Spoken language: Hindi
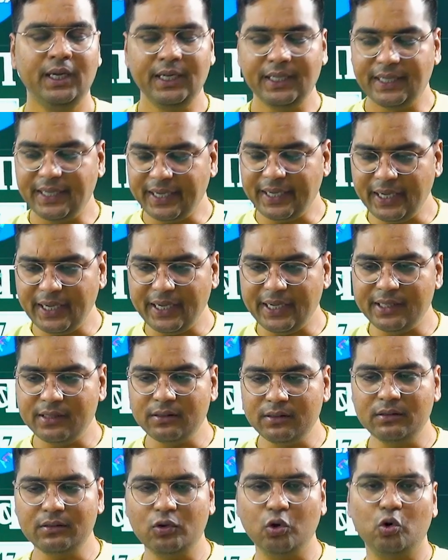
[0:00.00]
देखिए
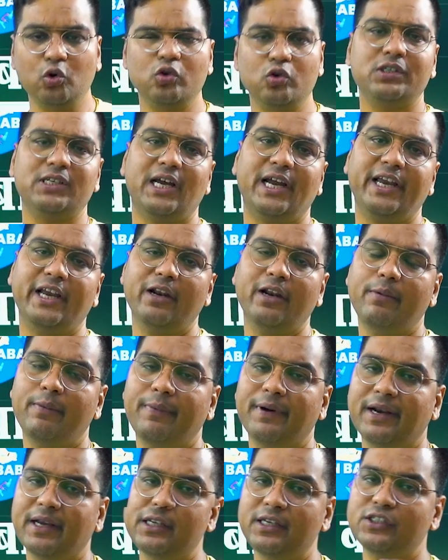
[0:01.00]
इन दोनों साइकिल में
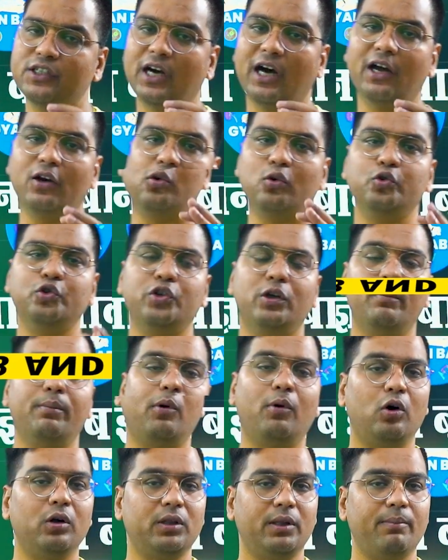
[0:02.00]
बेटा चार क्वेश्चन
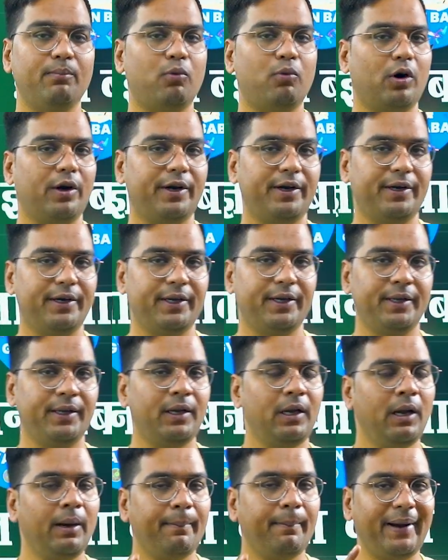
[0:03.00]
बहुत इंपॉर्टेंट है
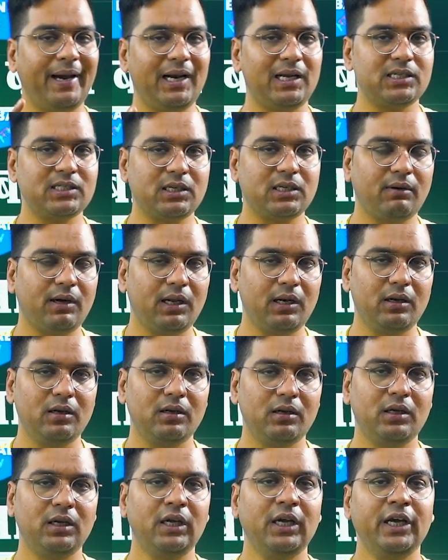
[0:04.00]
पहला सवाल
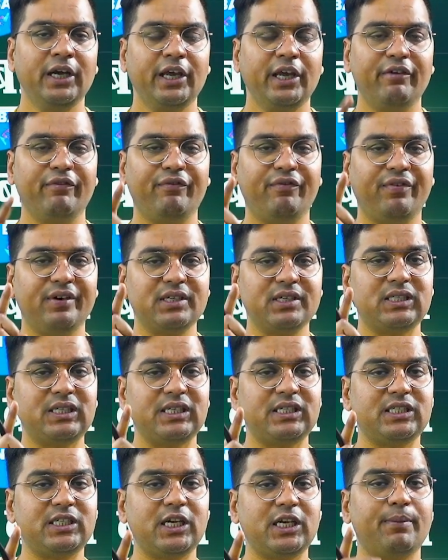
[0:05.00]
कि फर्स्ट
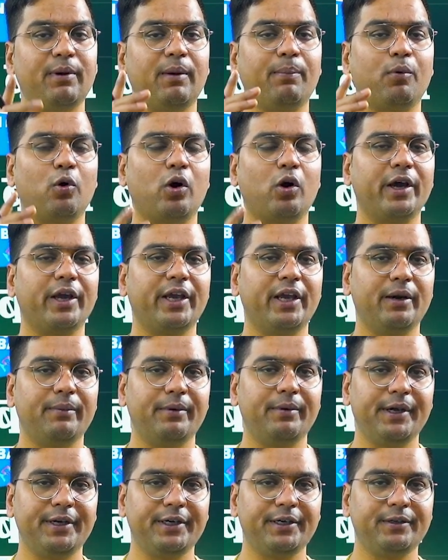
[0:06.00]
स्टेबल प्रोडक्ट क्या
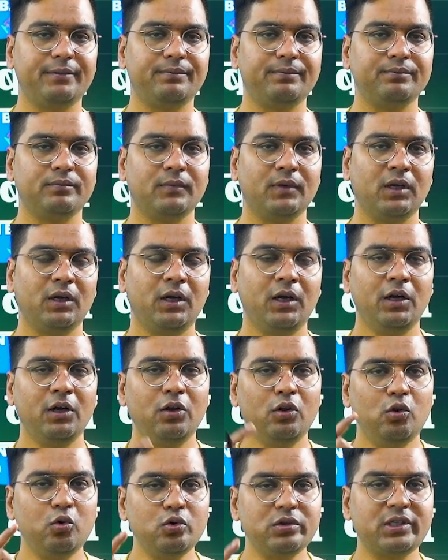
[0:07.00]
बनेगा
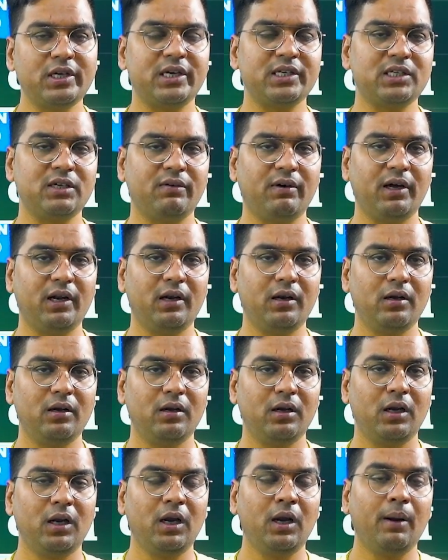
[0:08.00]
दूसरा सवाल
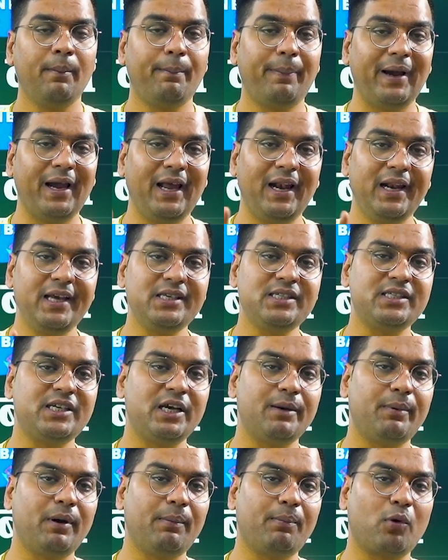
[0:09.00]
पहले
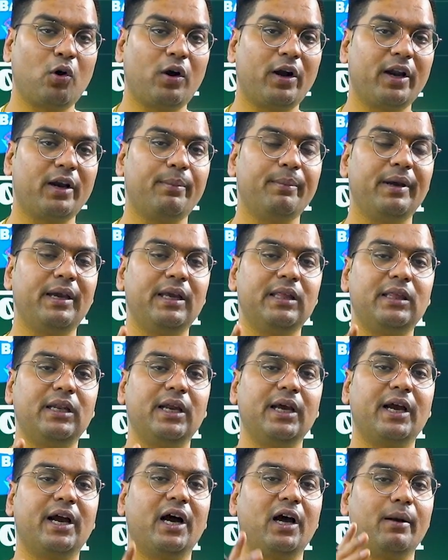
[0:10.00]
स्टेबल प्रोडक्ट में
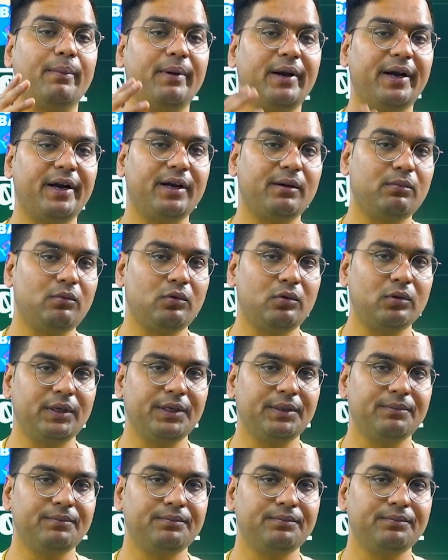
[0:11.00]
कितने कार्बन एटम होंगे